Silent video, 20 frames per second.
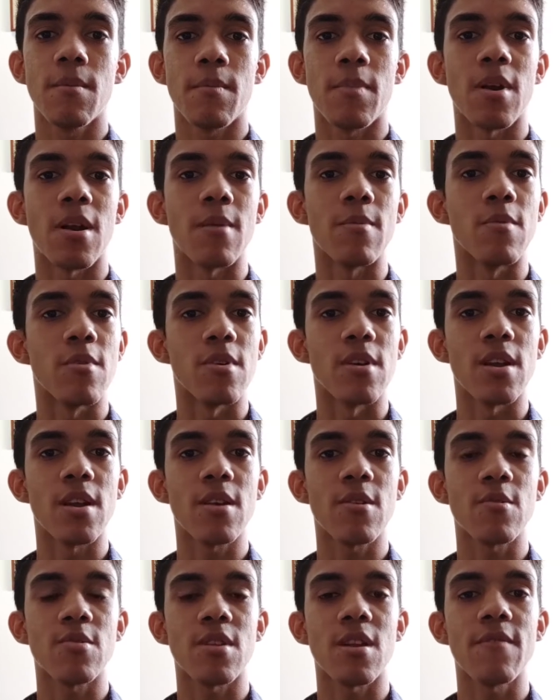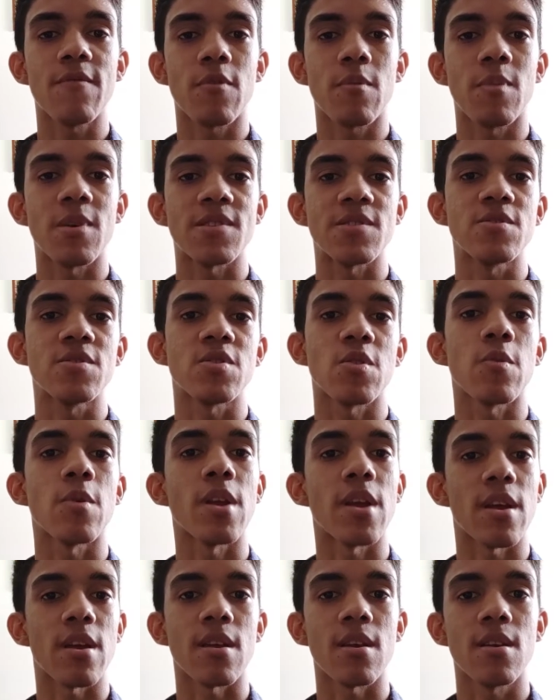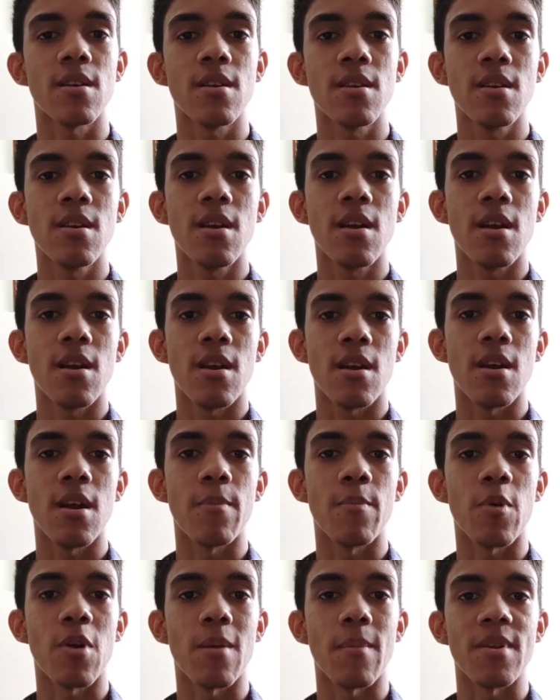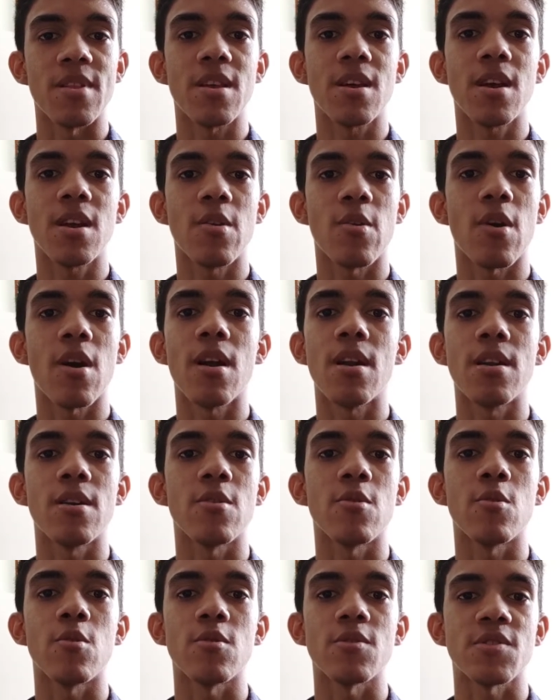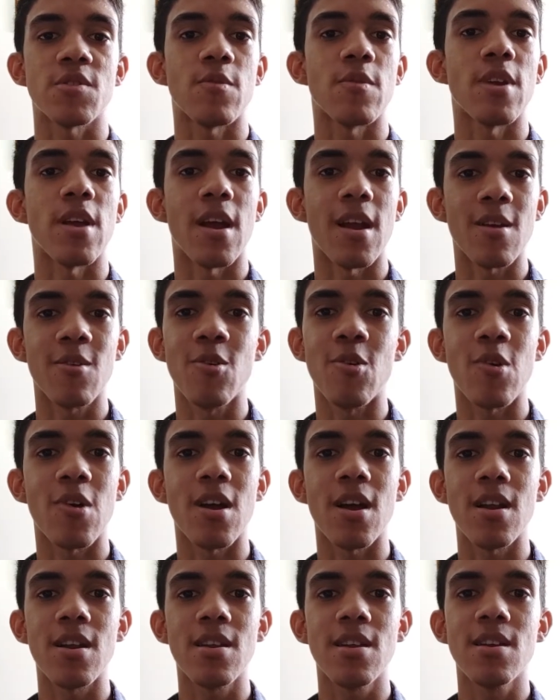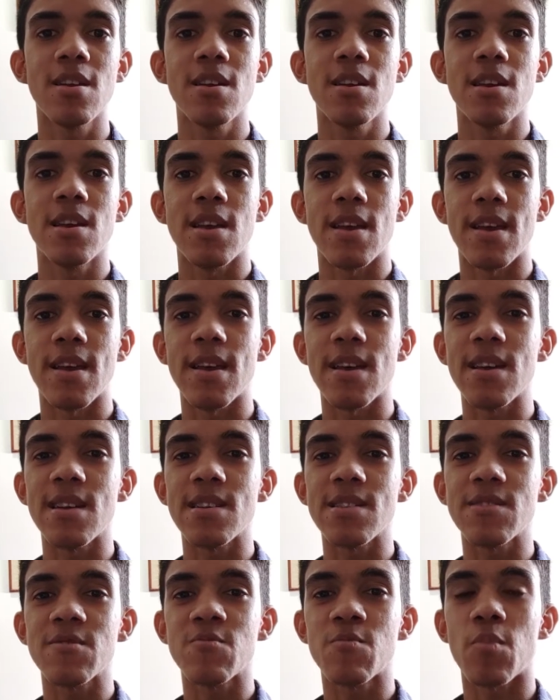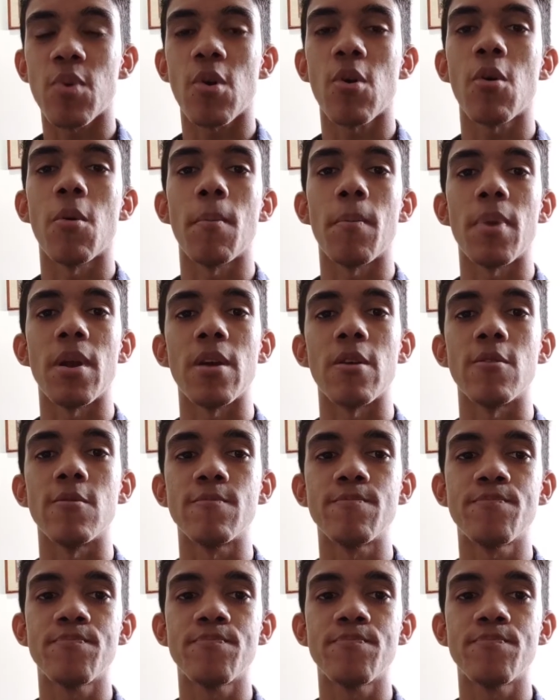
para poder encontrar información sobre las problemáticas locales o sobre algo local es un poco complejo.